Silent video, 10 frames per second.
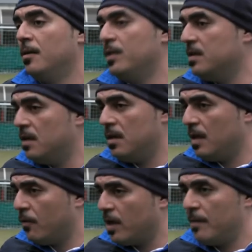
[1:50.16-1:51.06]
Quindi
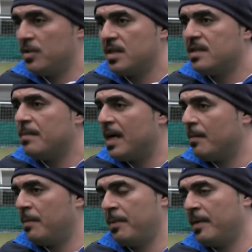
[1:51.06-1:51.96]
lavoreremo in settimana
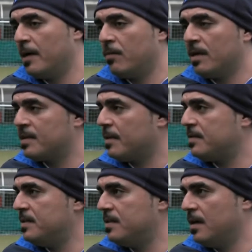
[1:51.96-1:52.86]
per preparare un'altra
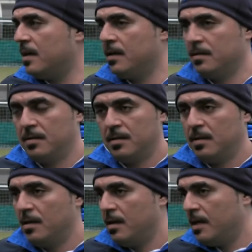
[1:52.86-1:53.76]
partita
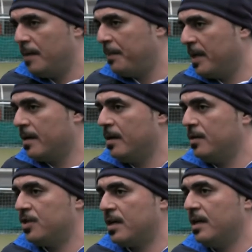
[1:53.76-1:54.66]
e per
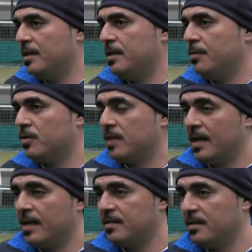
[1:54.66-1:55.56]
cercare di portare a
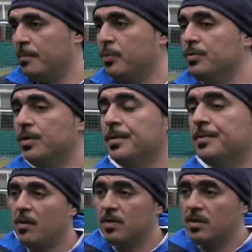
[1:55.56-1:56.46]
casa i tre punti.
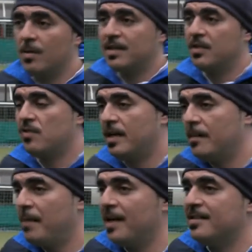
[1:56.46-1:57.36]
Per quanto riguarda Giovanni
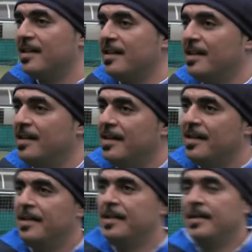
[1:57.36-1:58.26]
Abate,
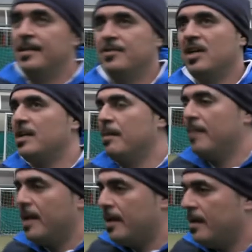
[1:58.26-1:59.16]
Gianni per
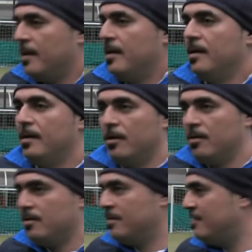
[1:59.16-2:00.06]
me,
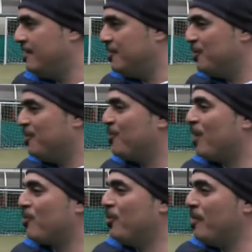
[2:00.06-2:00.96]
lo,
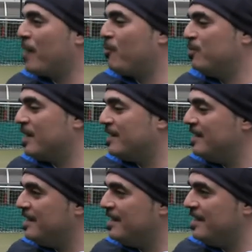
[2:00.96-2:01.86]
qualcuno mi accusa
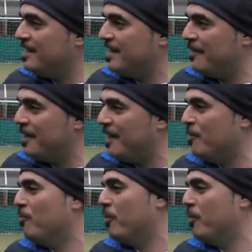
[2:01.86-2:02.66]
di, di, avere un